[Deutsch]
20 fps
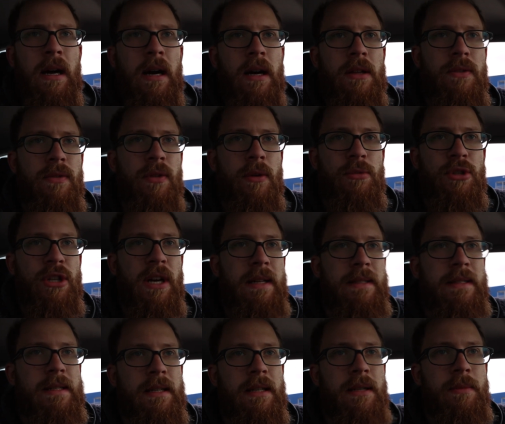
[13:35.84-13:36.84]
Also vom
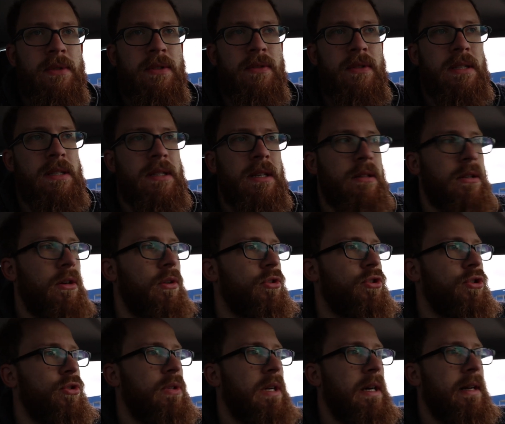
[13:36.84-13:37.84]
Schaltsack gibt es, wie gesagt, auch
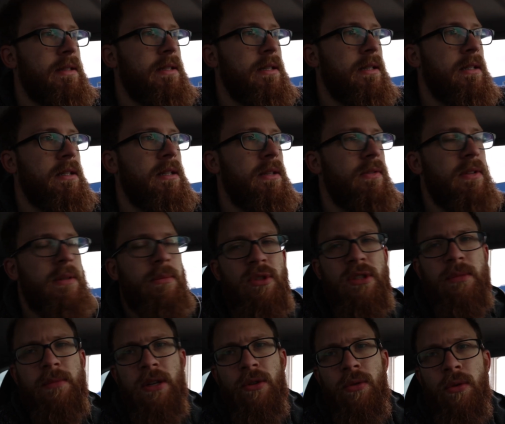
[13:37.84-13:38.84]
schöne Alternativen. Da
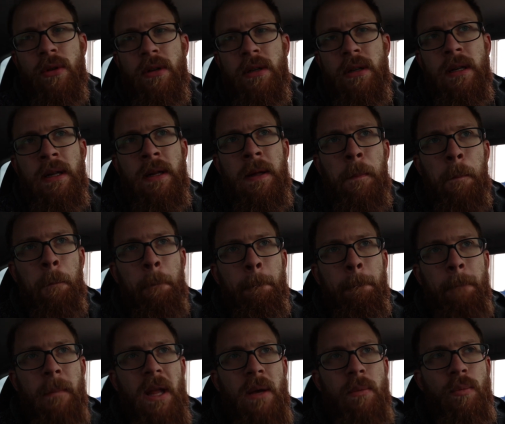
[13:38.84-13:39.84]
muss ich mal gucken.
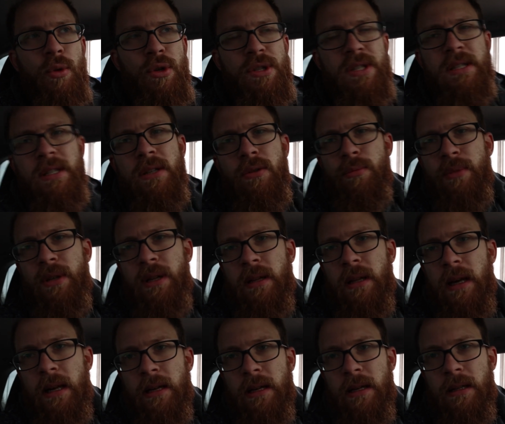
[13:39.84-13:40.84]
Muss nicht
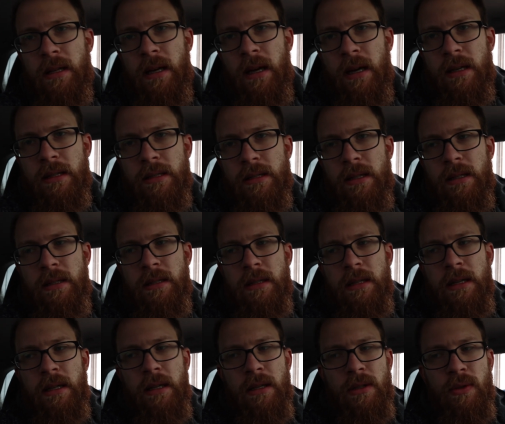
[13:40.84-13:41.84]
unbedingt Alcantara sein.
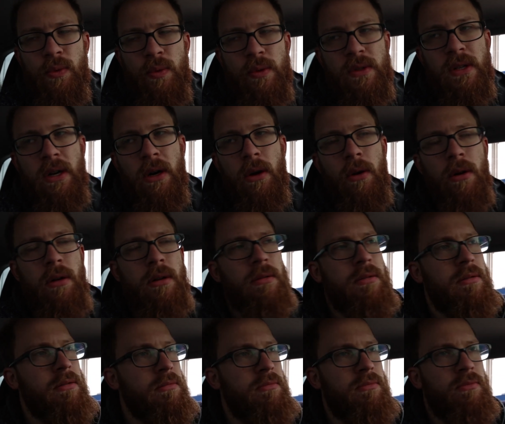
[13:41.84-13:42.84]
Leder tut es auch.
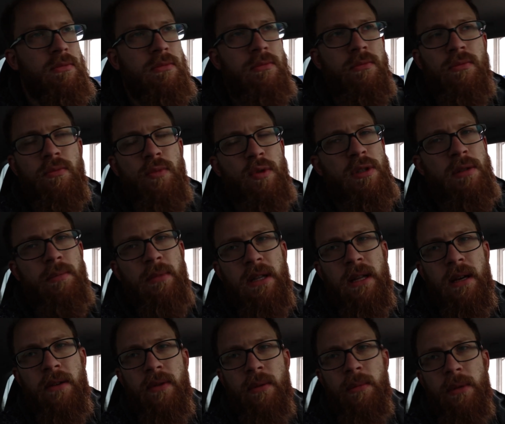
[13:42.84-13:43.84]
Müsste man
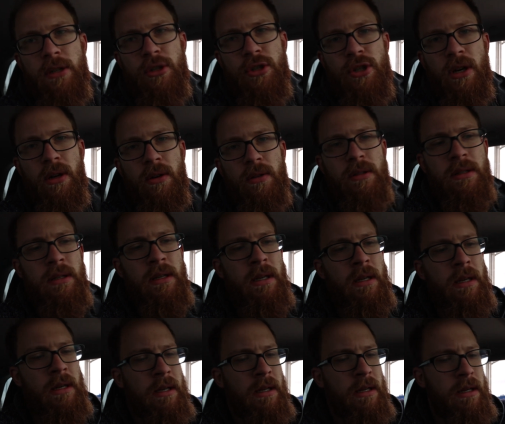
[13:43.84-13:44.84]
einfach mal schauen.
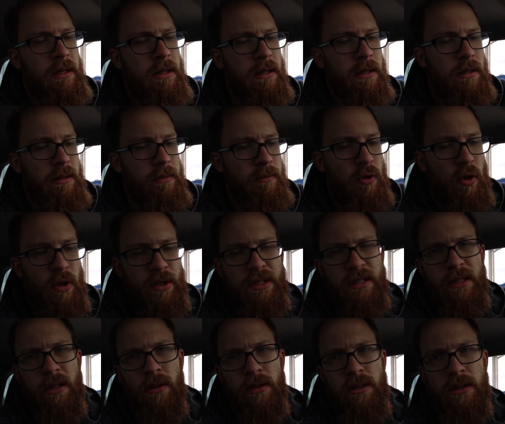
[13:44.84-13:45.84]
Ähm,
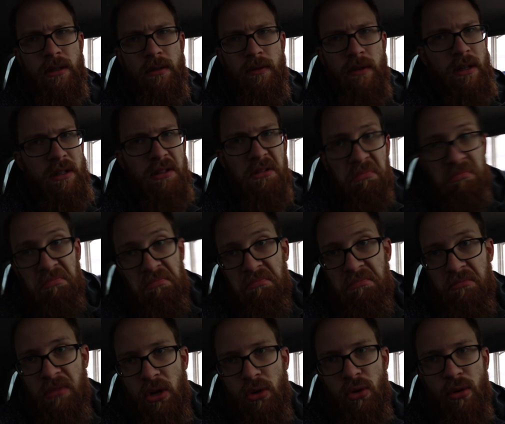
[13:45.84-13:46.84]
kosten ja auch nicht die Welt.
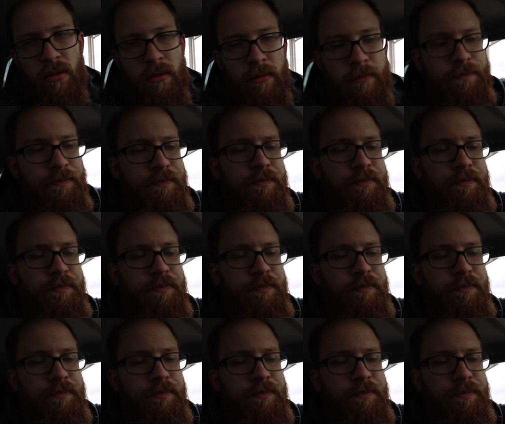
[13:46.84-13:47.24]
Mal gucken.